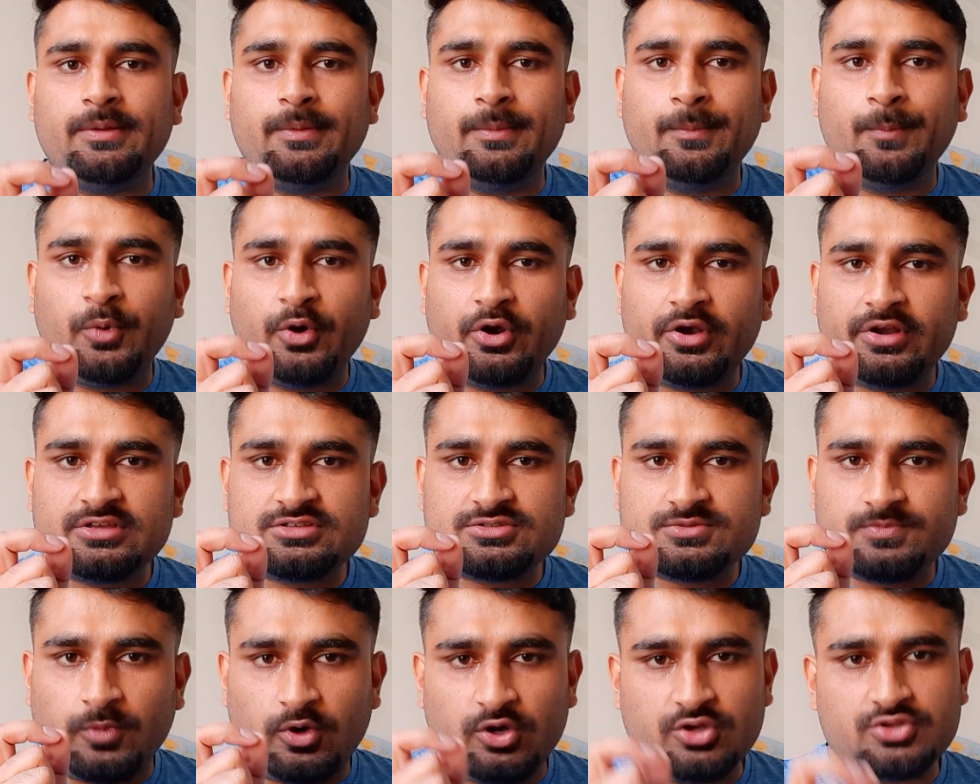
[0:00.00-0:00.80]

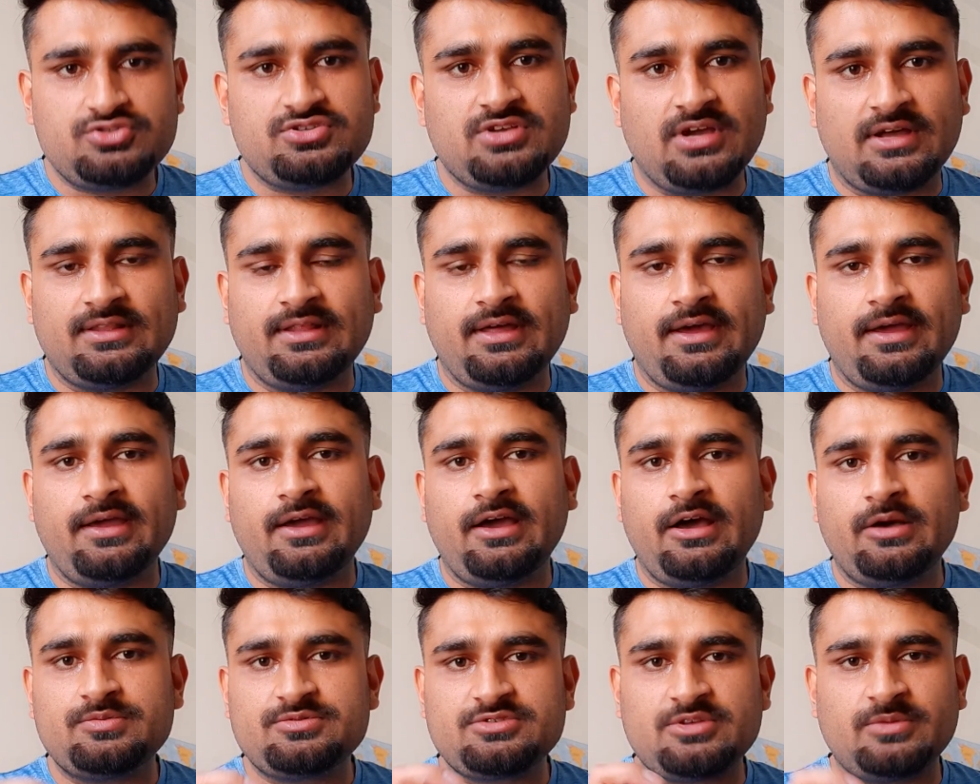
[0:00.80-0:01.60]
इम्पोर्टेंस बहुत ज़्यादा है
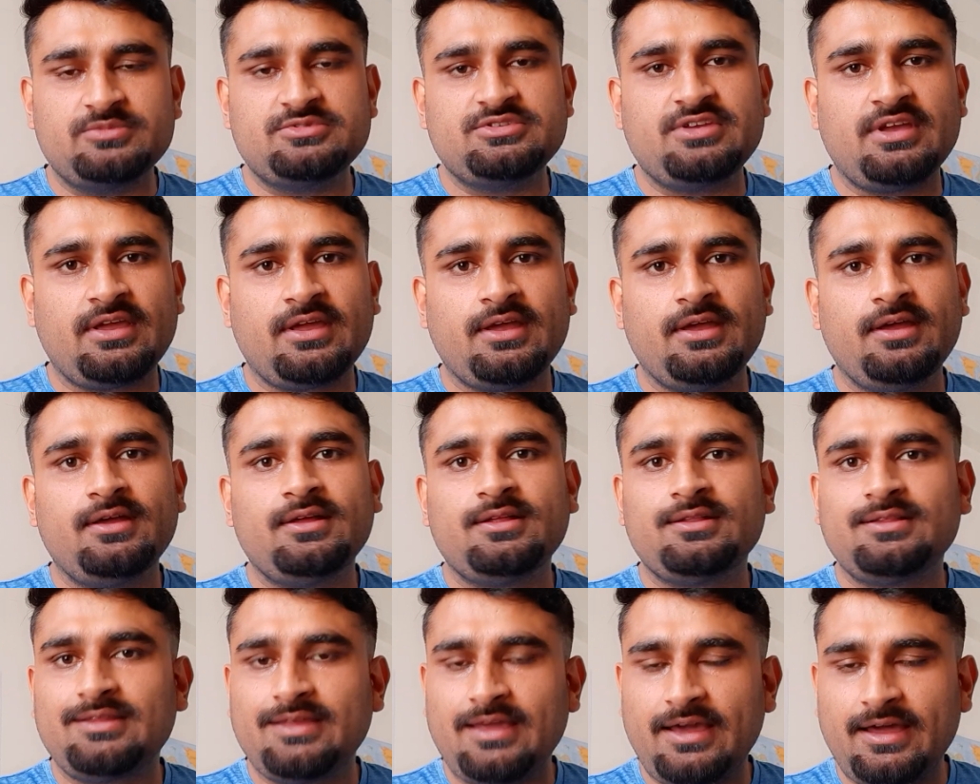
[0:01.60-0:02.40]
आप समझेंगे
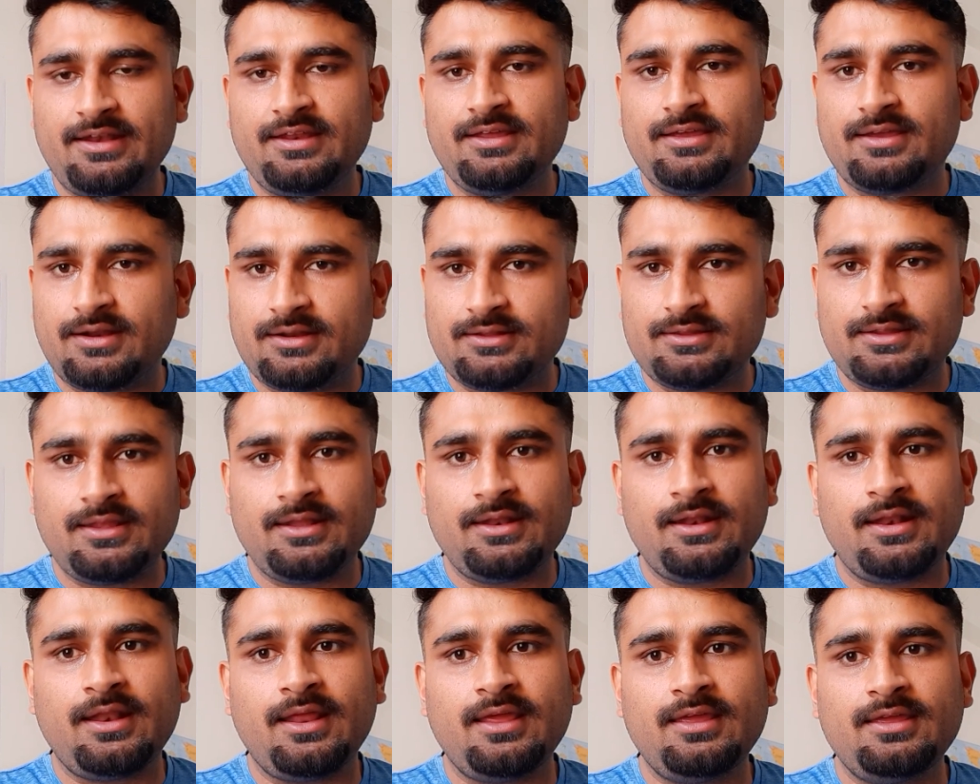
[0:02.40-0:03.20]
तैयारी करते
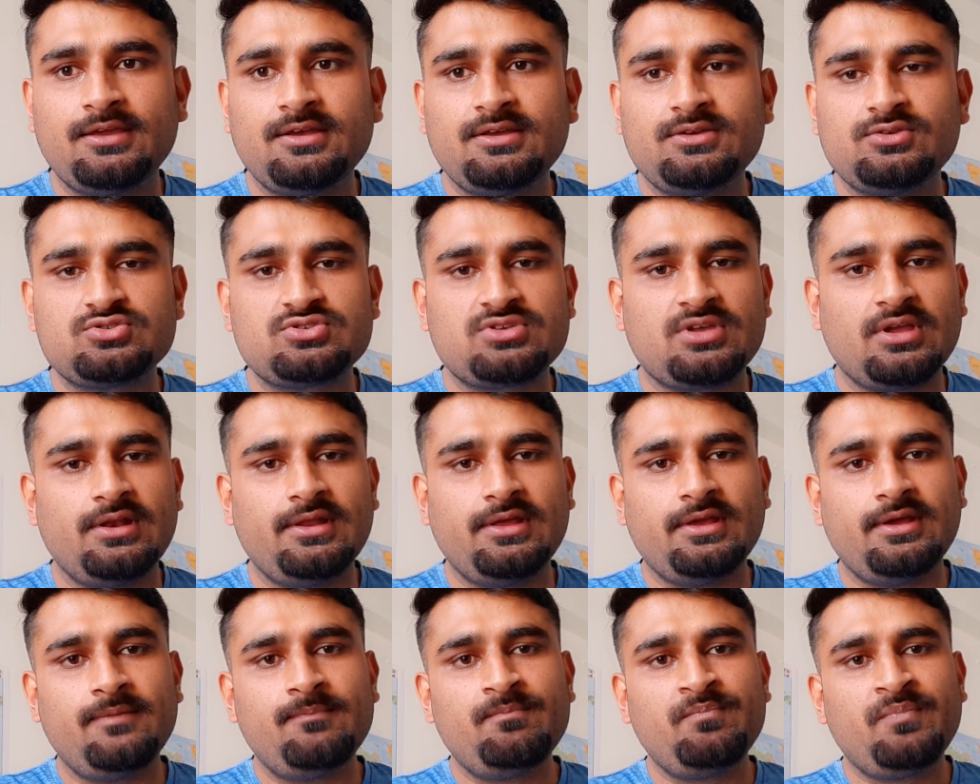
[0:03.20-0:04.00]
रहिए उसके लिए